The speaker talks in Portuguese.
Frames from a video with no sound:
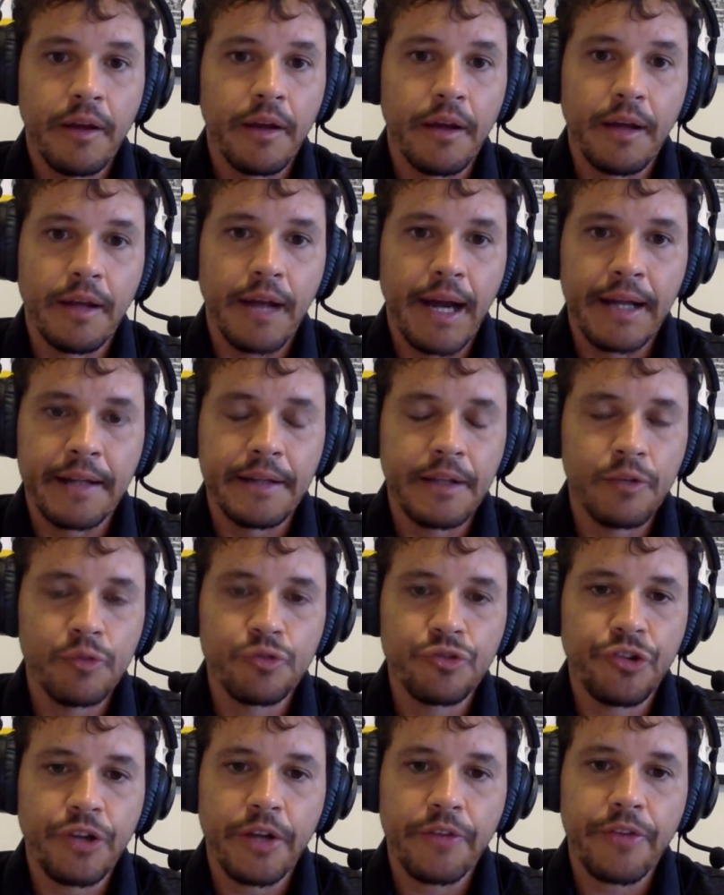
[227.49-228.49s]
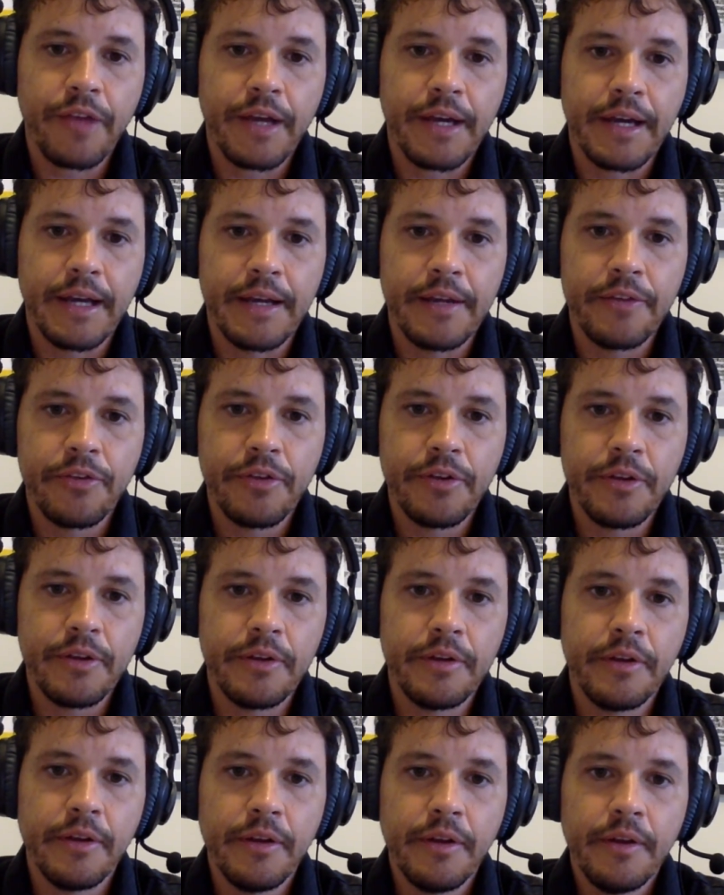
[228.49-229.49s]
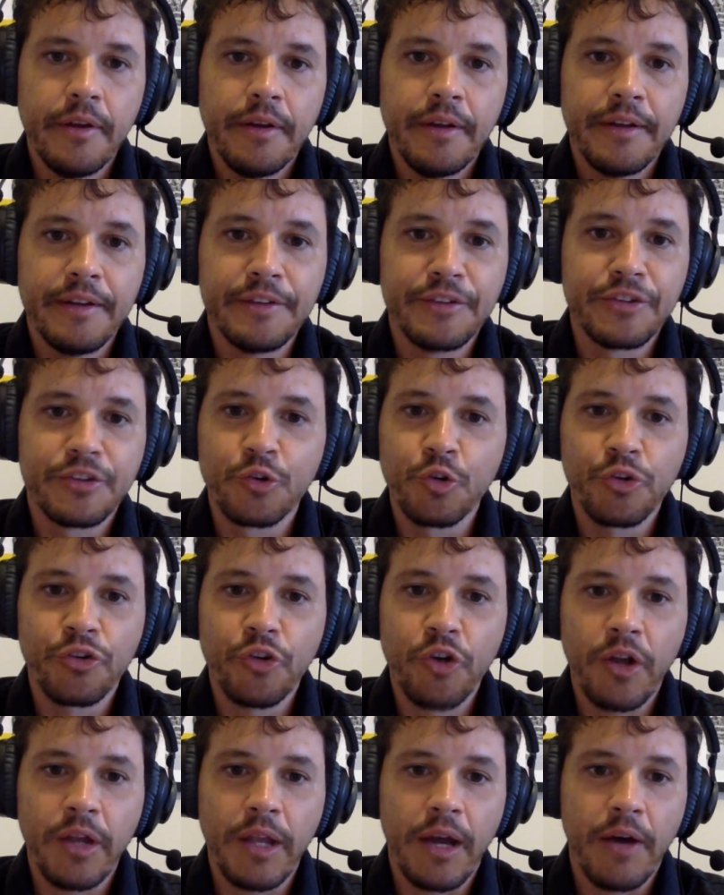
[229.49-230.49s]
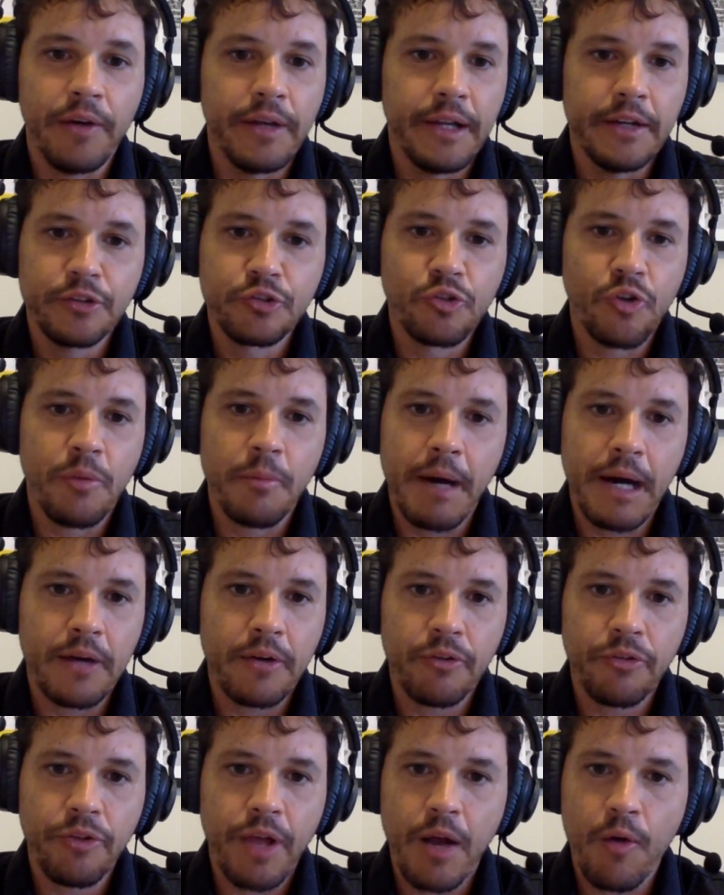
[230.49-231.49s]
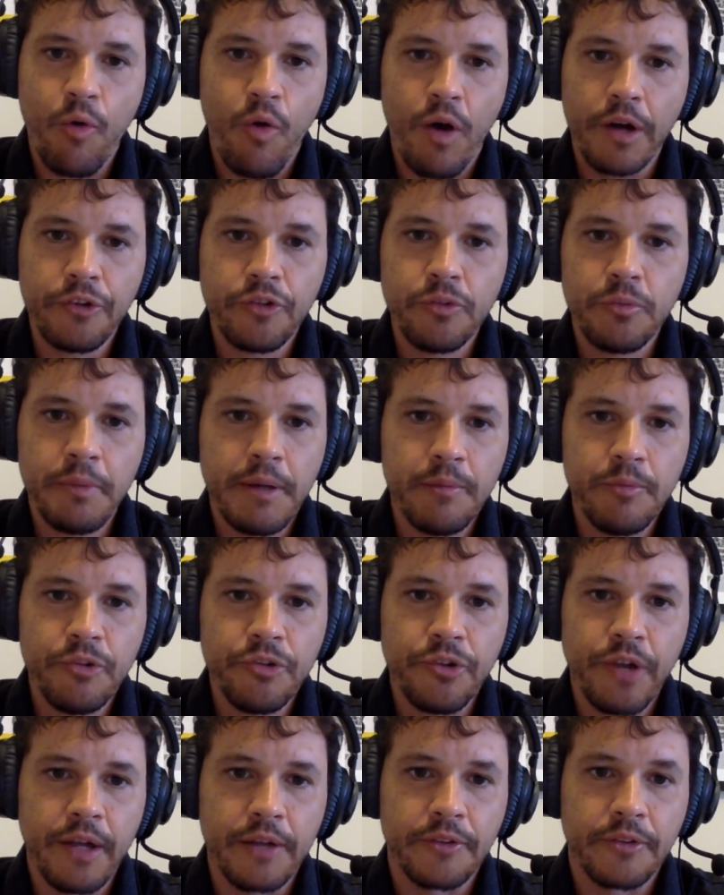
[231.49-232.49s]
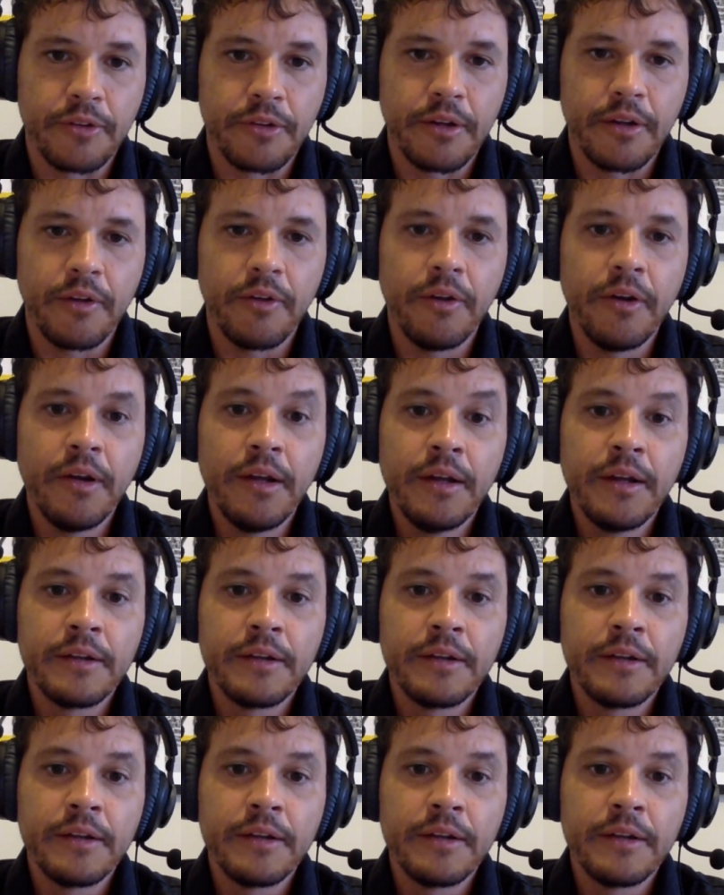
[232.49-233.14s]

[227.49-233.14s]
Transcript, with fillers: É, ainda não tinha essa crise institucional e eles tomaram sacode do mesmo jeito, entendeu?